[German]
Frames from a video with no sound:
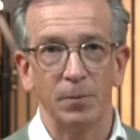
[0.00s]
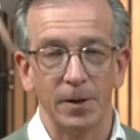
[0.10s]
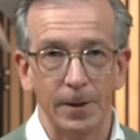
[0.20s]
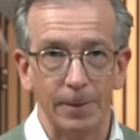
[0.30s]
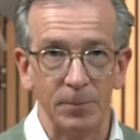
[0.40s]

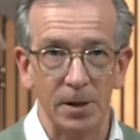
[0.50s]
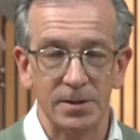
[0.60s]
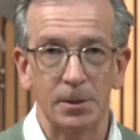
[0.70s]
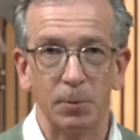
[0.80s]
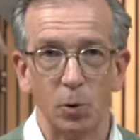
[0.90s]
ähm,
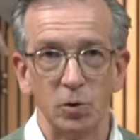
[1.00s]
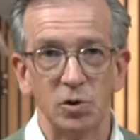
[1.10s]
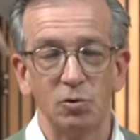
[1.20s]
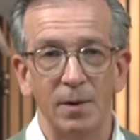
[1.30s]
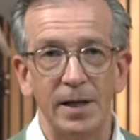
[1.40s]
sich bei uns
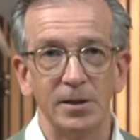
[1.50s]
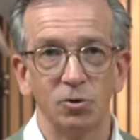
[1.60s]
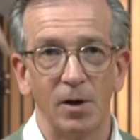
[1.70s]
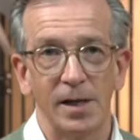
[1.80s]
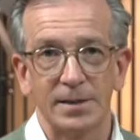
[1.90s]
zu melden,
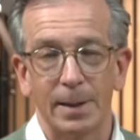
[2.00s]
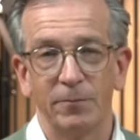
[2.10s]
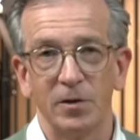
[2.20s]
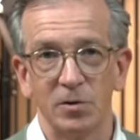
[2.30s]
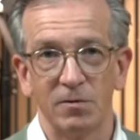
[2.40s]

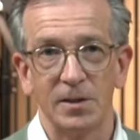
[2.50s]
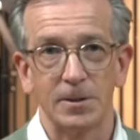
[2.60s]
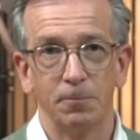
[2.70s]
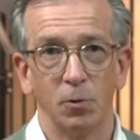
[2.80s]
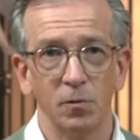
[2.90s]

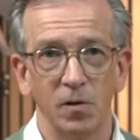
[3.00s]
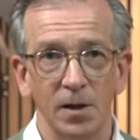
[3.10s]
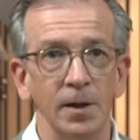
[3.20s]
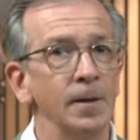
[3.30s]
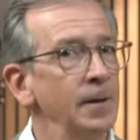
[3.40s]

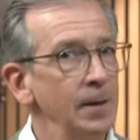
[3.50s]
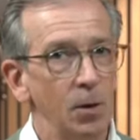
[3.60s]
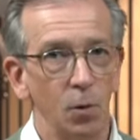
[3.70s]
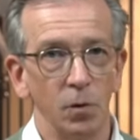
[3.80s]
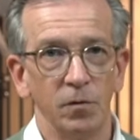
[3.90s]
tradersclub24.de
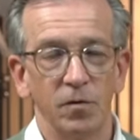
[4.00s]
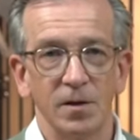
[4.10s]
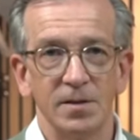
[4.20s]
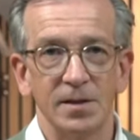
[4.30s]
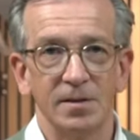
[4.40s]
und
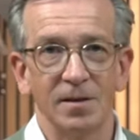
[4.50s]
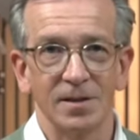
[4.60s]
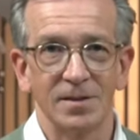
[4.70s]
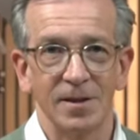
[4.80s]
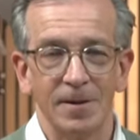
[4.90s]
sich
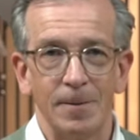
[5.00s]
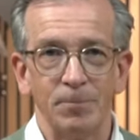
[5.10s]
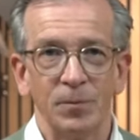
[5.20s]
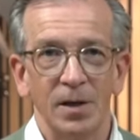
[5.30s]
das ähm,